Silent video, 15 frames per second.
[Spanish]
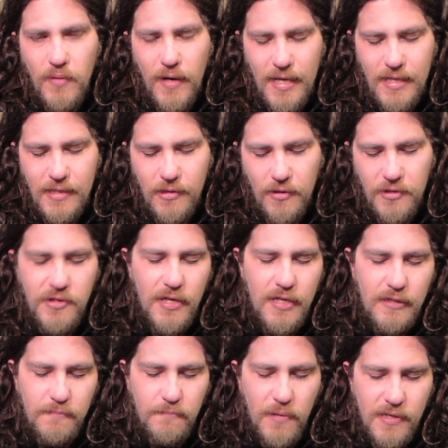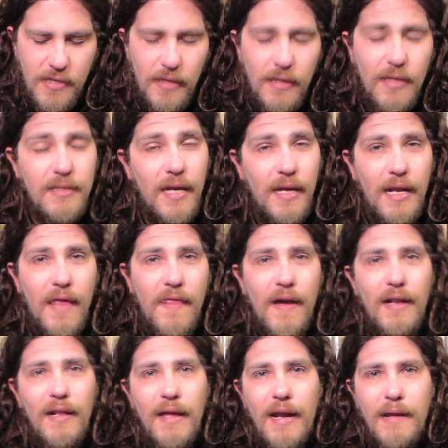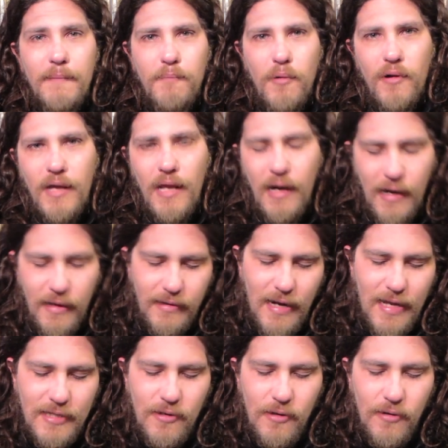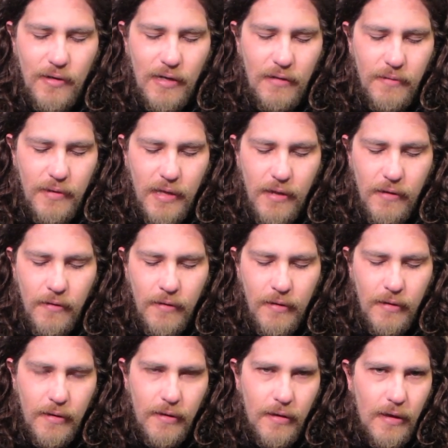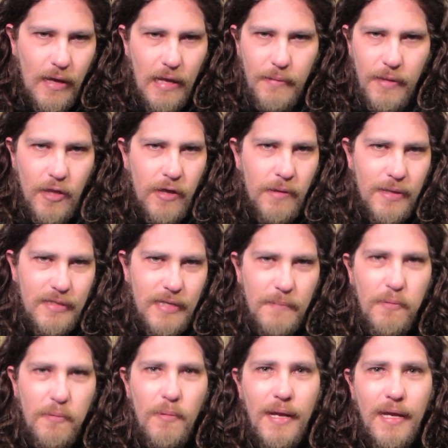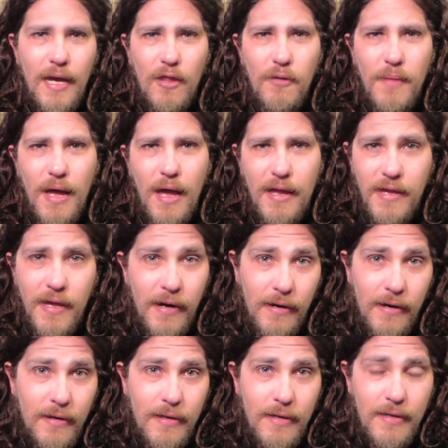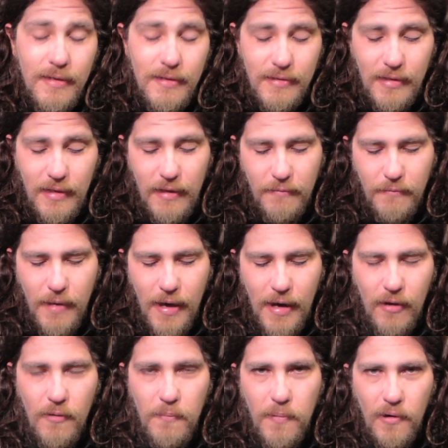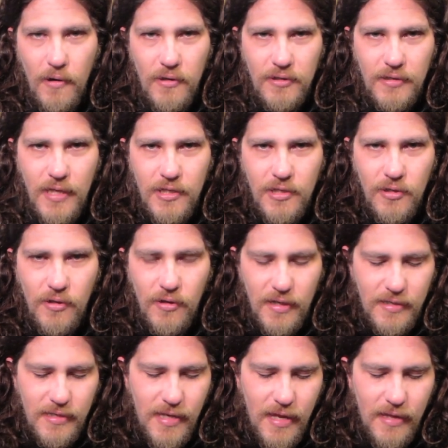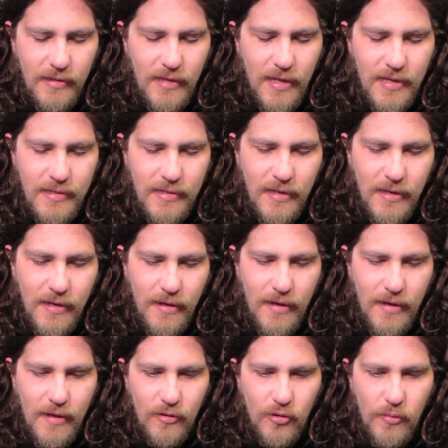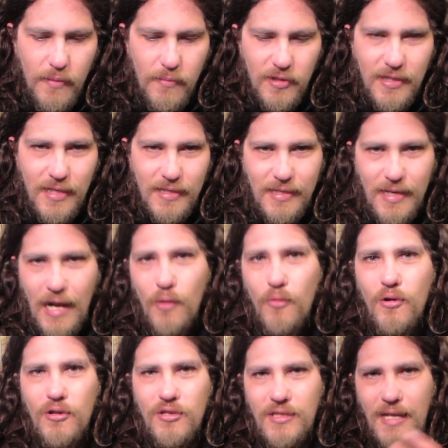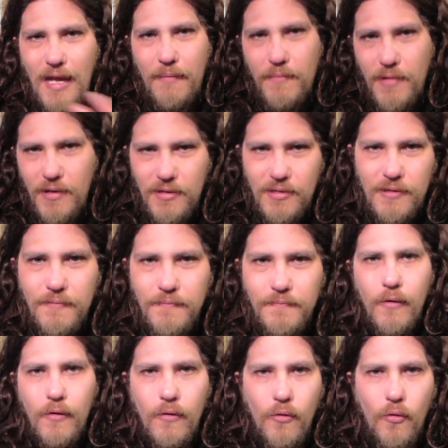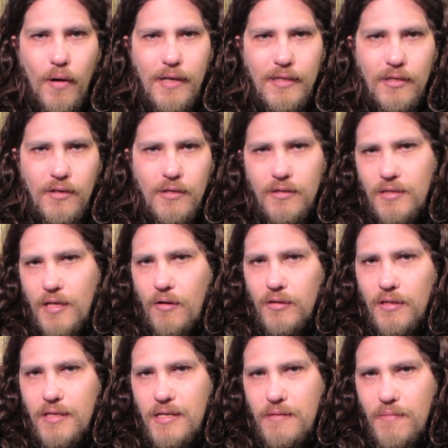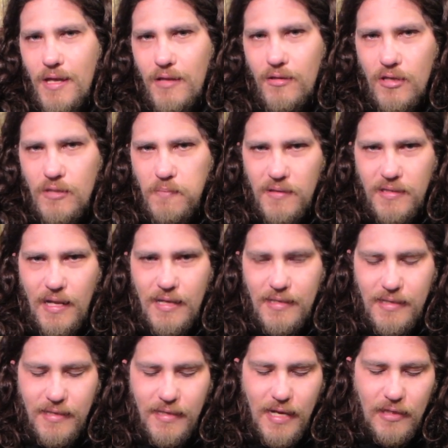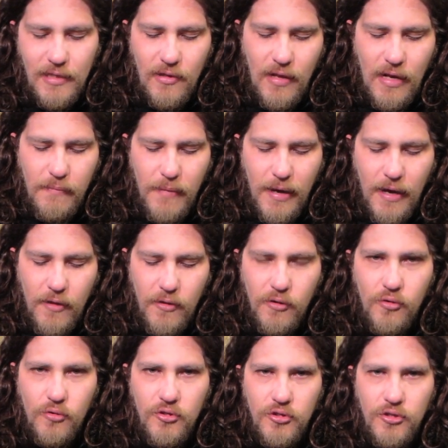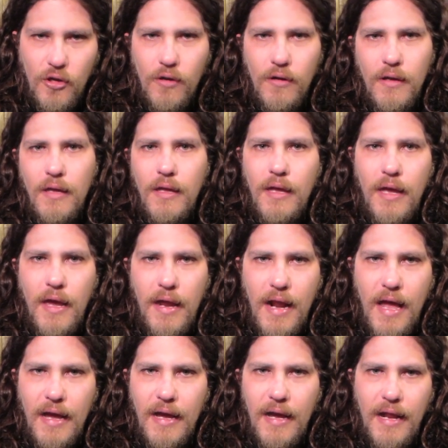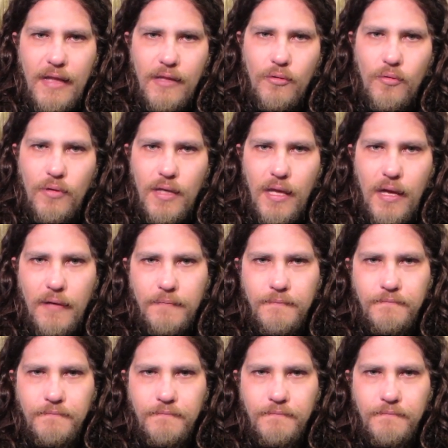Buenas noches. Pues antes que nada aclarar por qué el retraso con el video. El video iba a ser publicado ayer, sin embargo por los hechos recientes tuvimos que hacer algunos cambios. ¿Cuáles son estos acontecimientos? Pues el asesinato del embajador ruso en Ankara, en Turquía.